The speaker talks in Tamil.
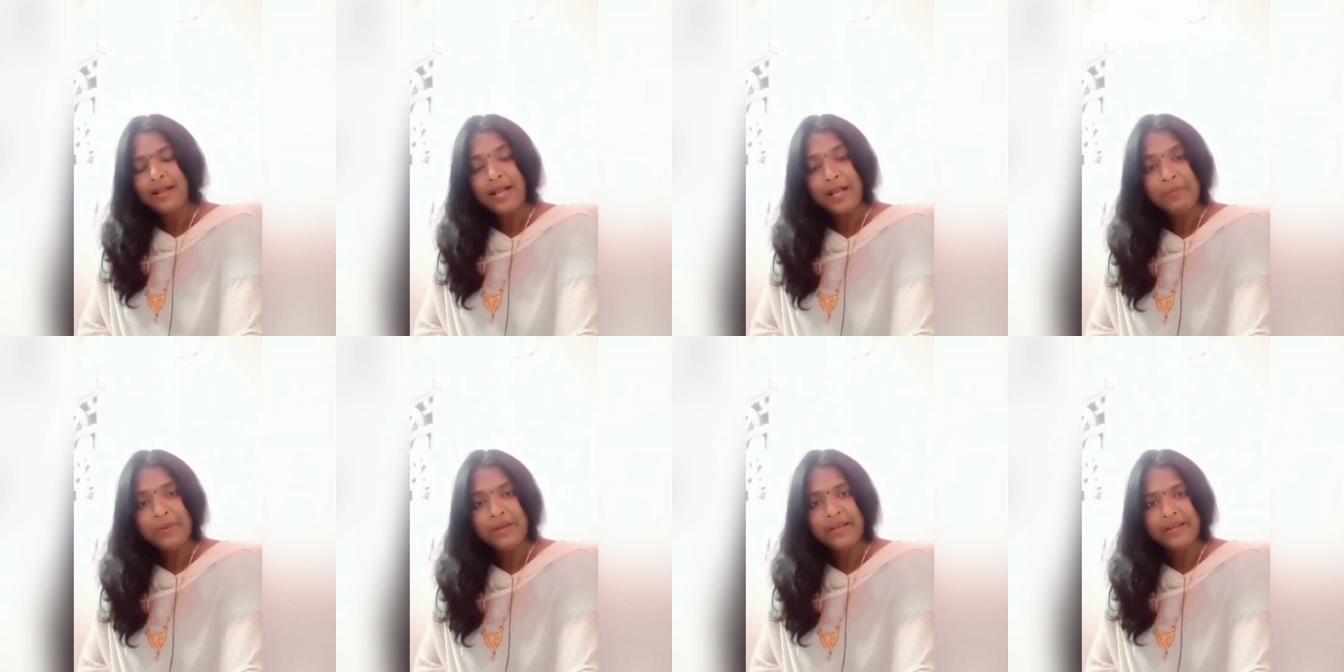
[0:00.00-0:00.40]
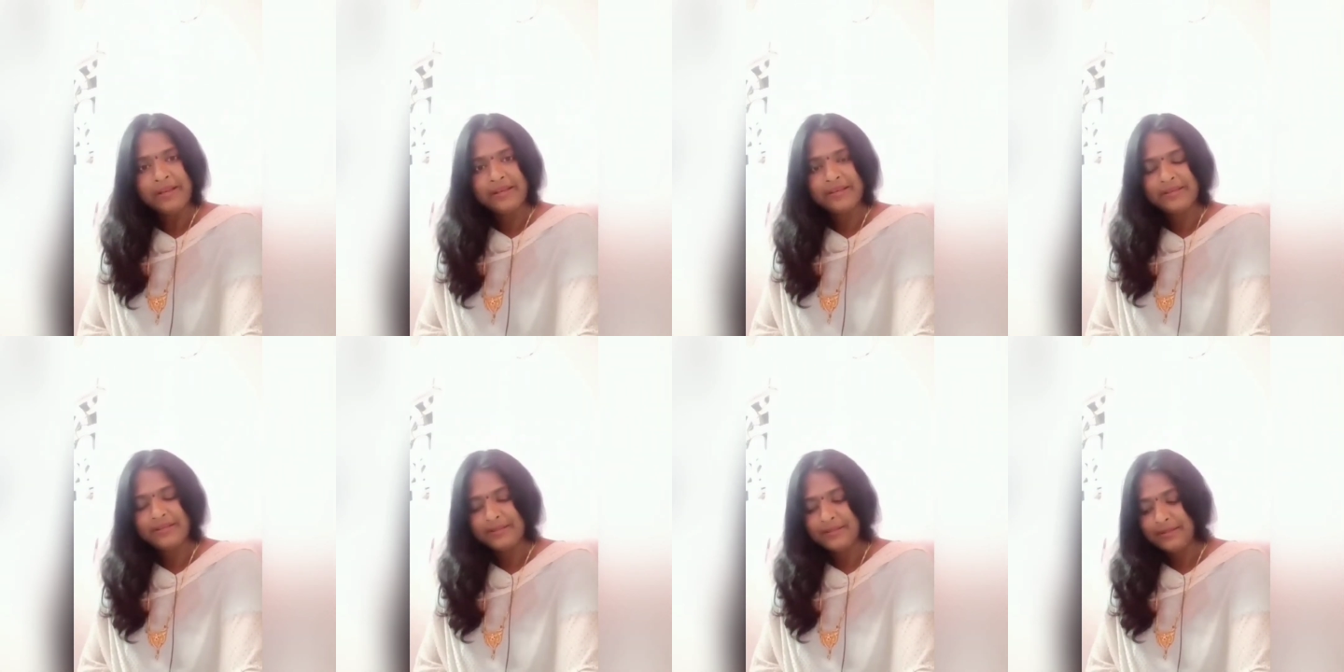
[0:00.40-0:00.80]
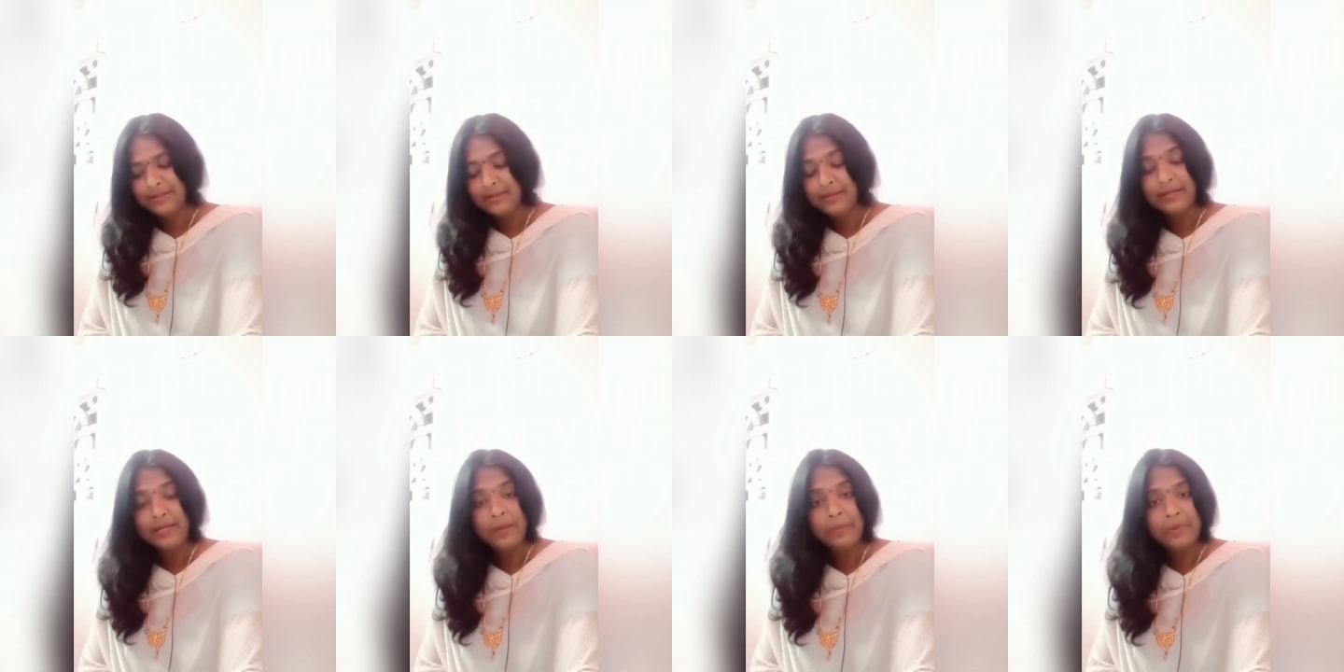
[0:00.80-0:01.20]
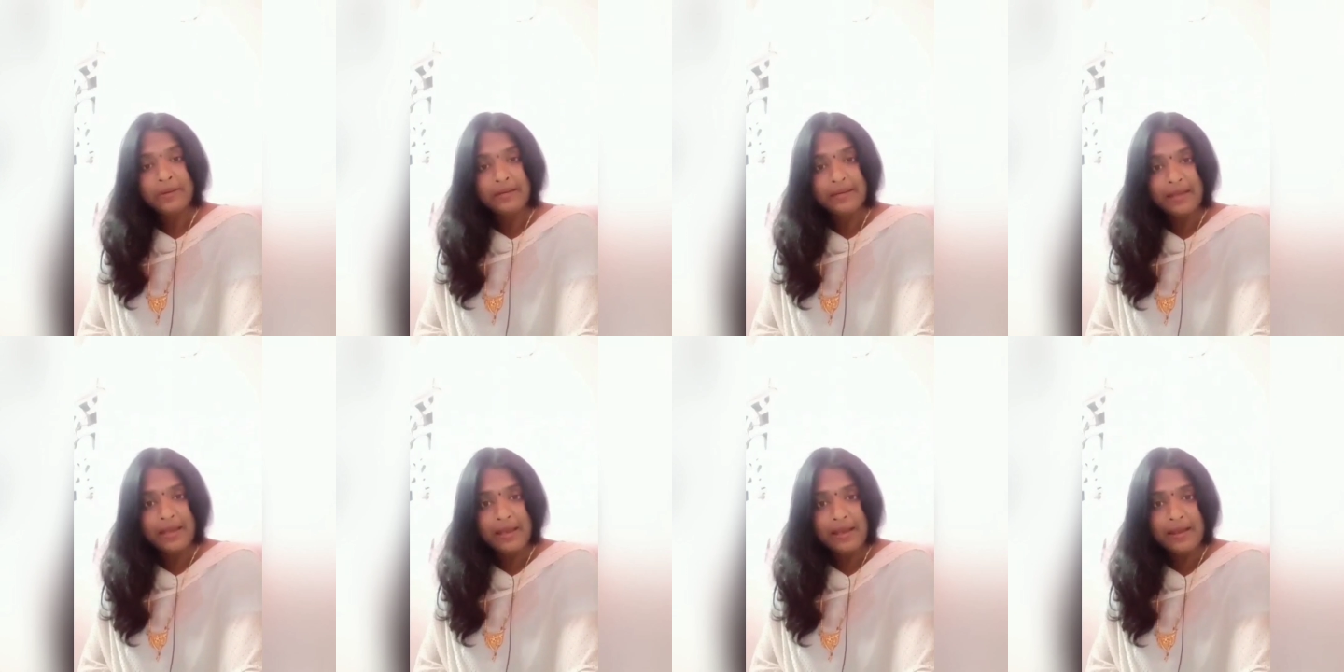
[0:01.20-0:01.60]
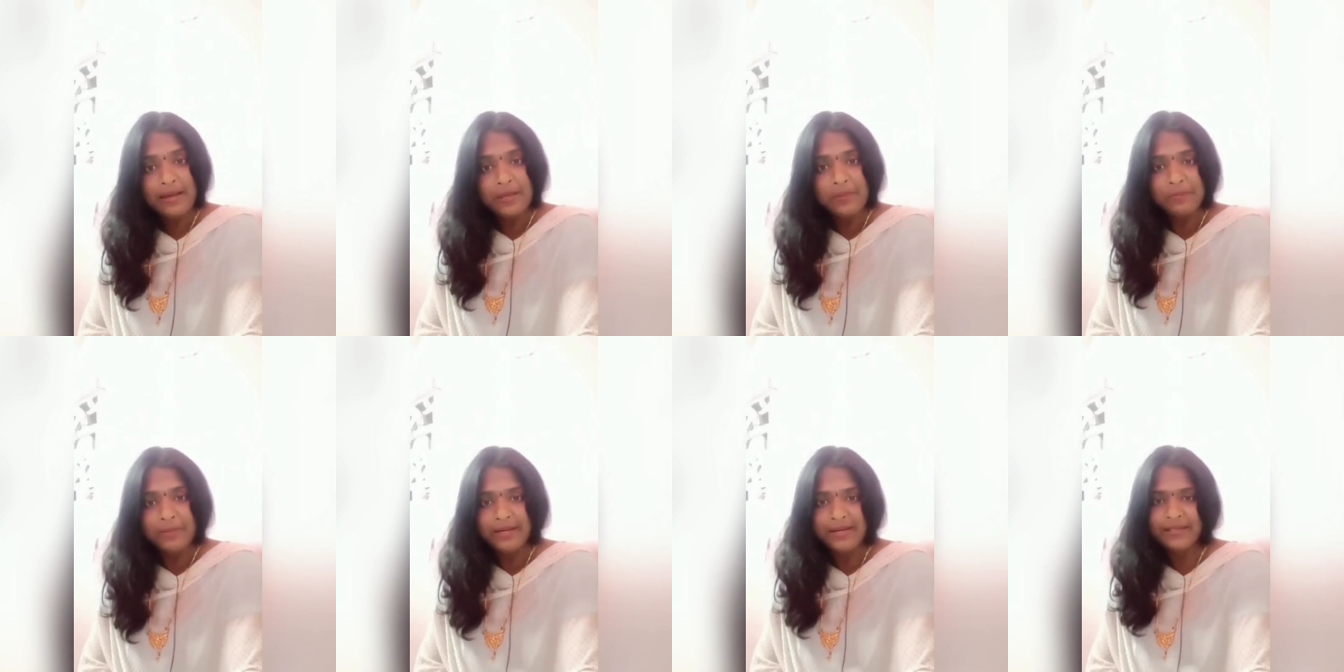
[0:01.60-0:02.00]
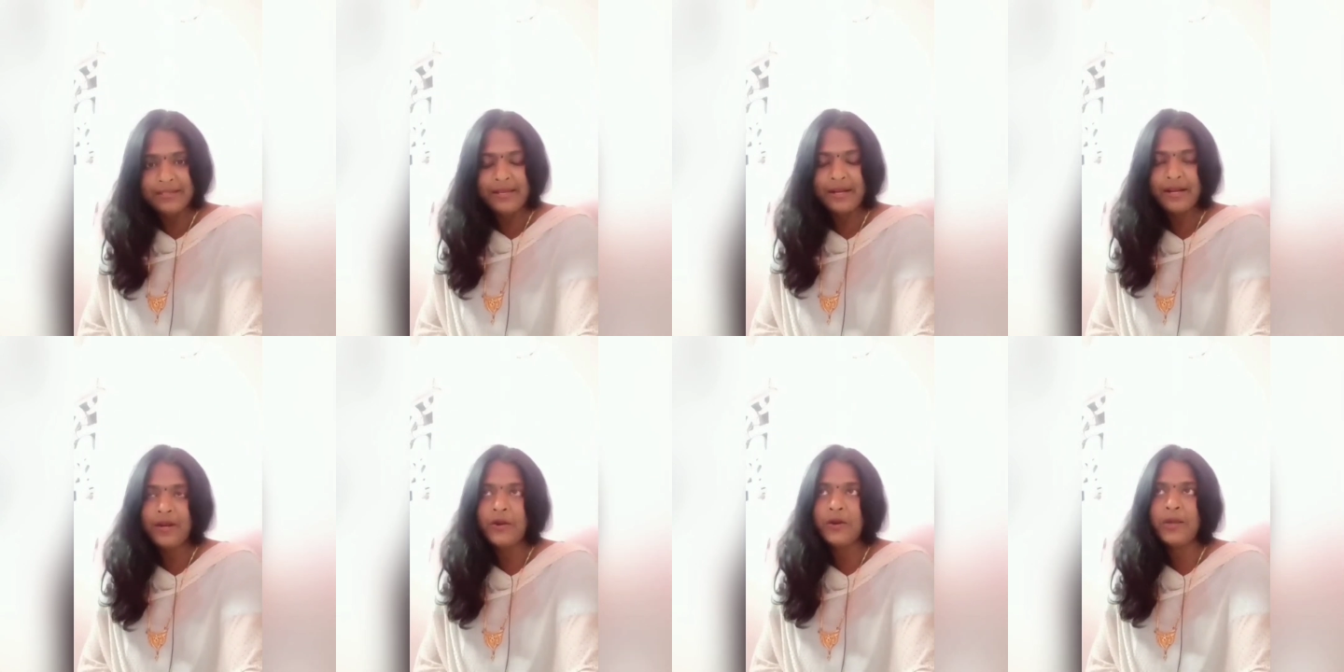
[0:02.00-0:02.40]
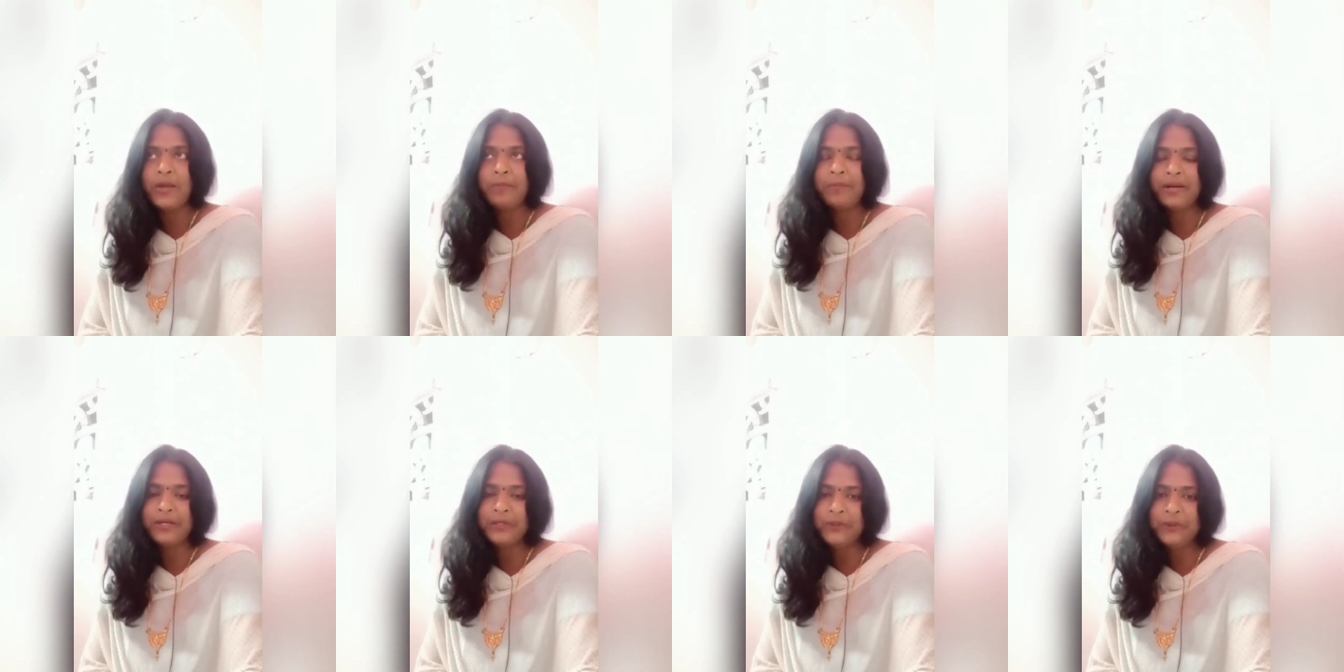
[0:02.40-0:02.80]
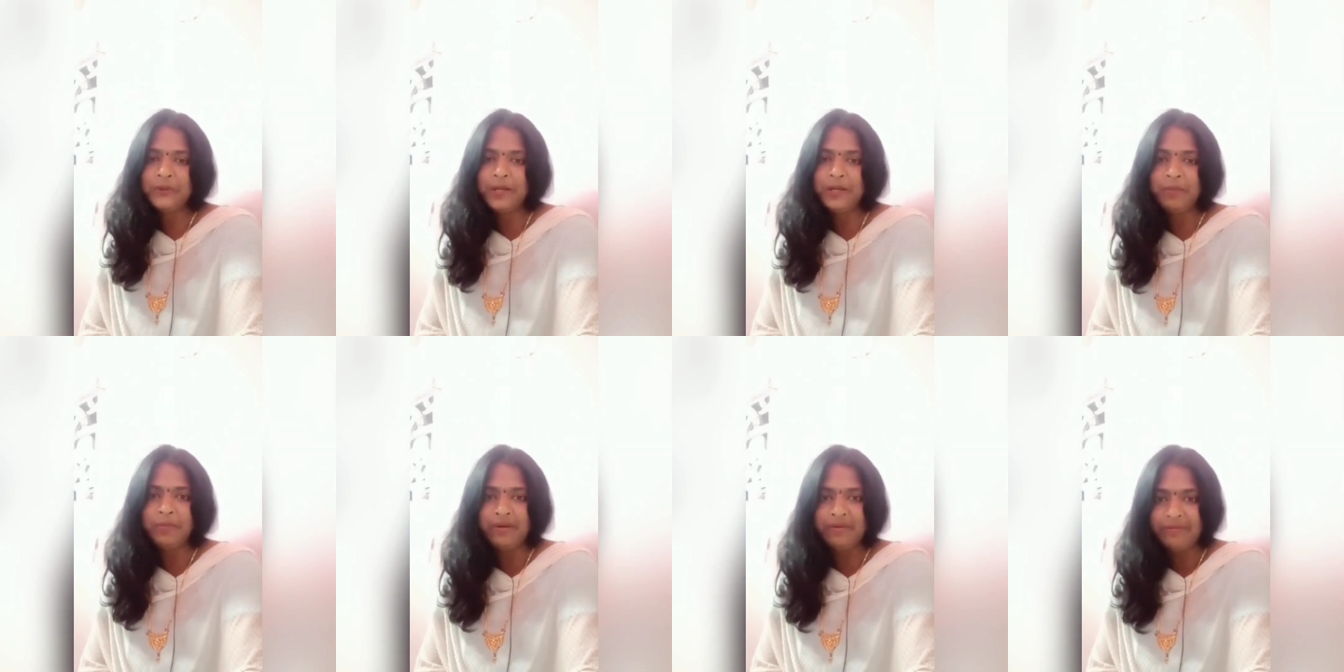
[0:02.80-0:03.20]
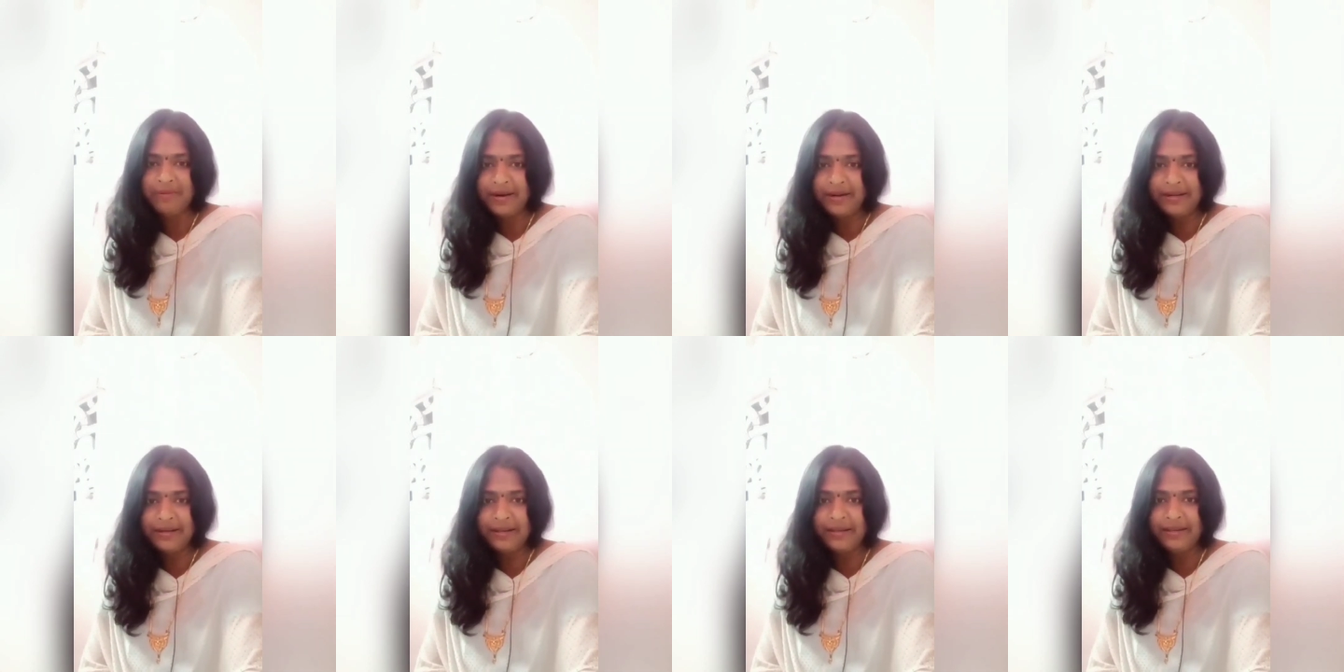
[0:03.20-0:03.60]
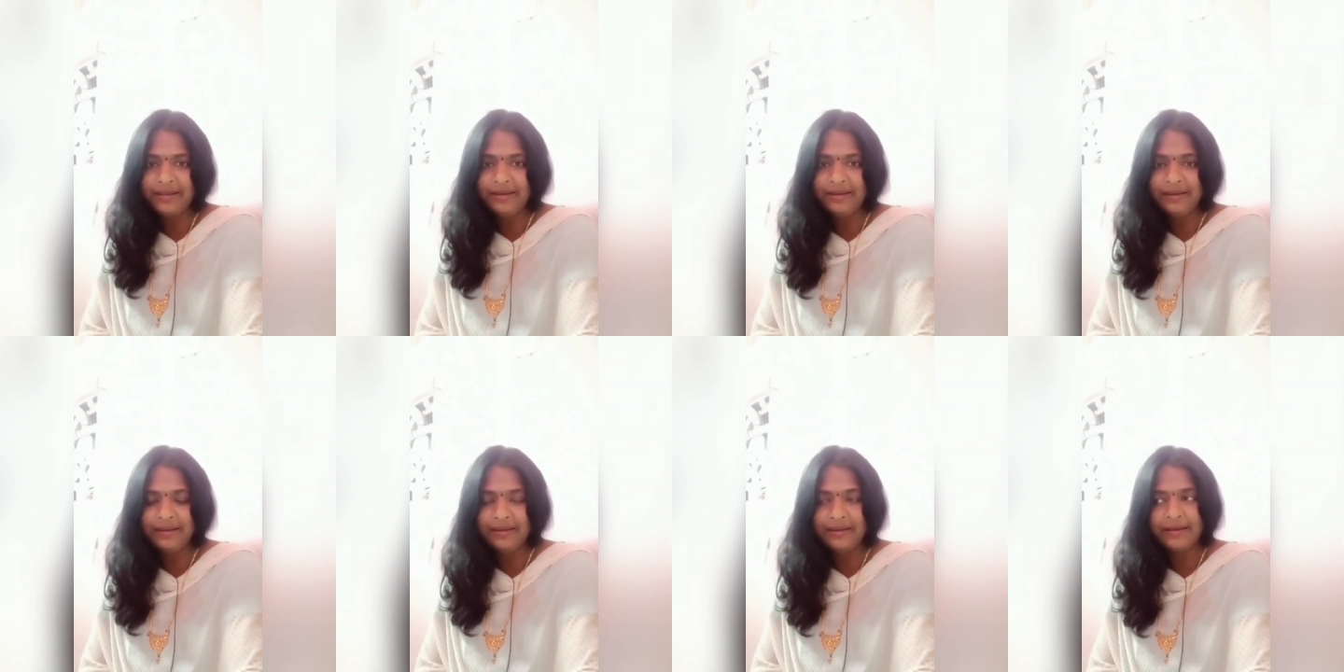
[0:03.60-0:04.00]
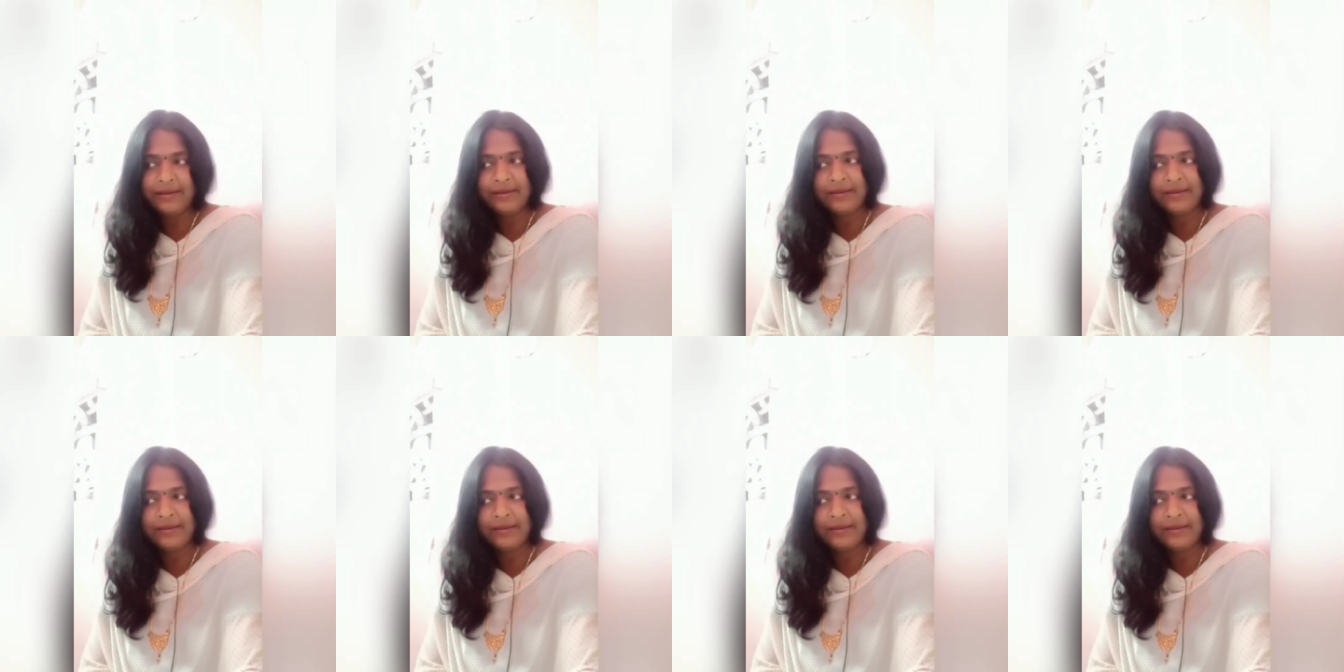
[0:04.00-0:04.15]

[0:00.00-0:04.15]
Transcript: ஆமாங்க நம்ம நாலு மனிதர்களோட மட்டும் நம்ம வாழ்க்கை இல்லைங்க